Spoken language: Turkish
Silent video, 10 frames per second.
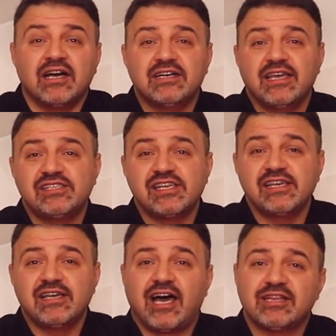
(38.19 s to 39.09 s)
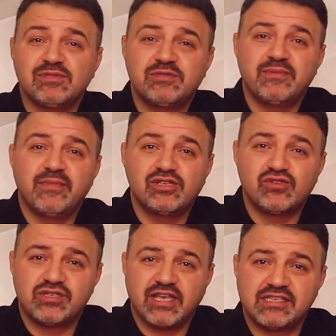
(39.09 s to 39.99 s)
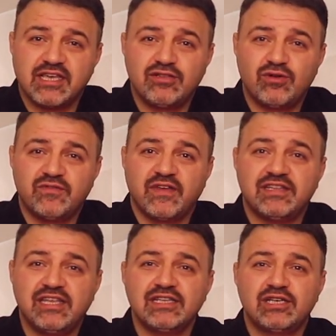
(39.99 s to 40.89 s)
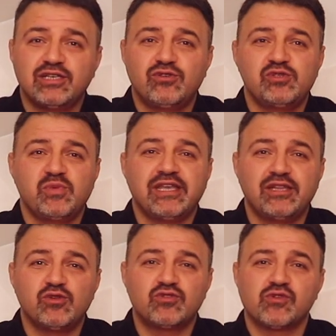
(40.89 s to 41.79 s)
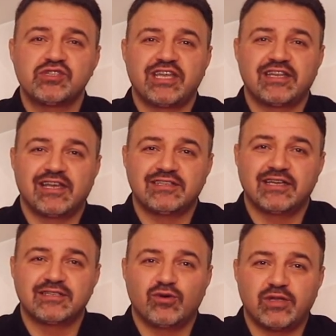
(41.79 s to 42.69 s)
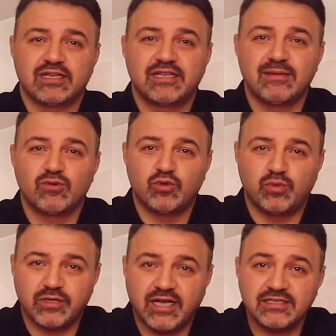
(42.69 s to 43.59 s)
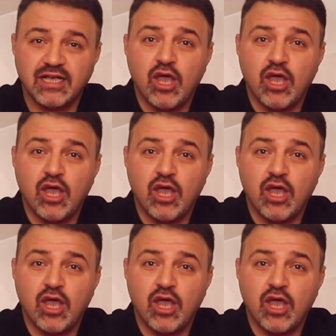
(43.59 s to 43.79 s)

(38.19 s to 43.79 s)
IEC 60584 ve DIN 43710 standartlarında olan termokupullar